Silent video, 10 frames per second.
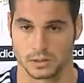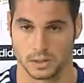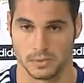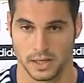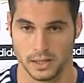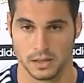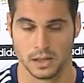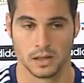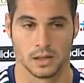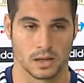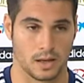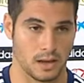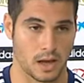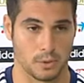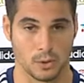cosas bien,
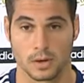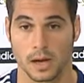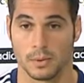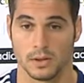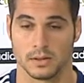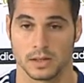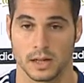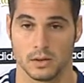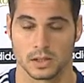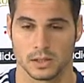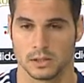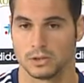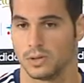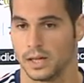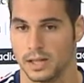que ha habido un cambio de entrenador, que
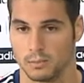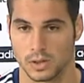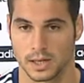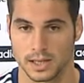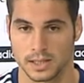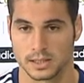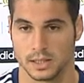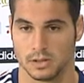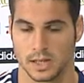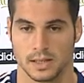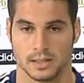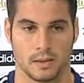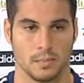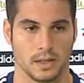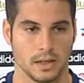tienes unas ideas muy claras, que nos las quiere
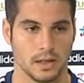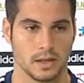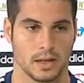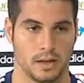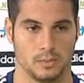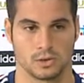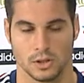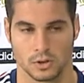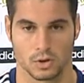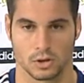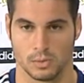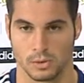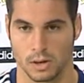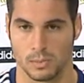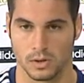transmitir y que hemos ido cogiendo
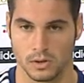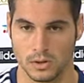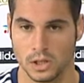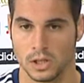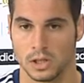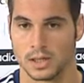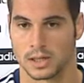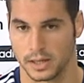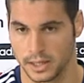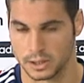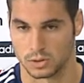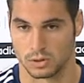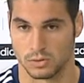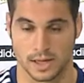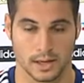poco a poco, que esto
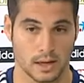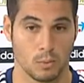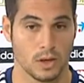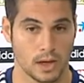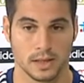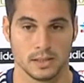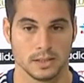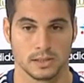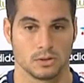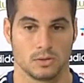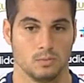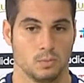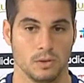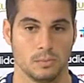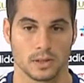es una carrera muy larga y esto es
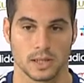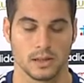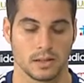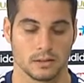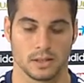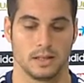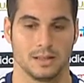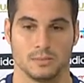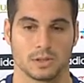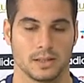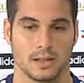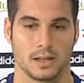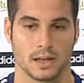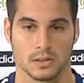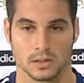muy importante. O sea, tenemos que tener
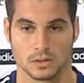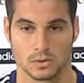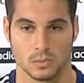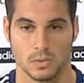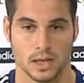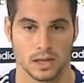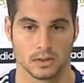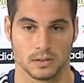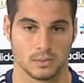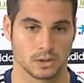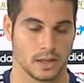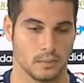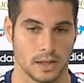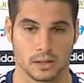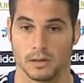claro que esto es muy largo y tenemos que
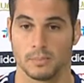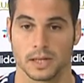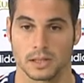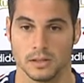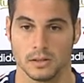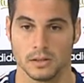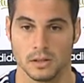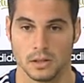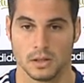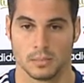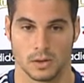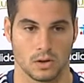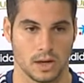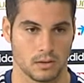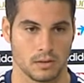ir partido a partido, pero
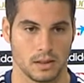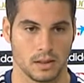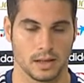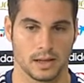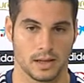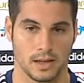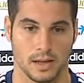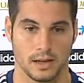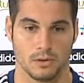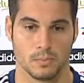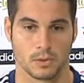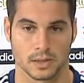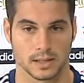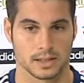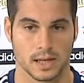con la conciencia de que lo
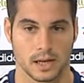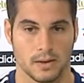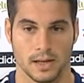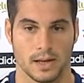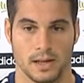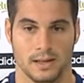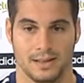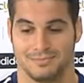importante es acabar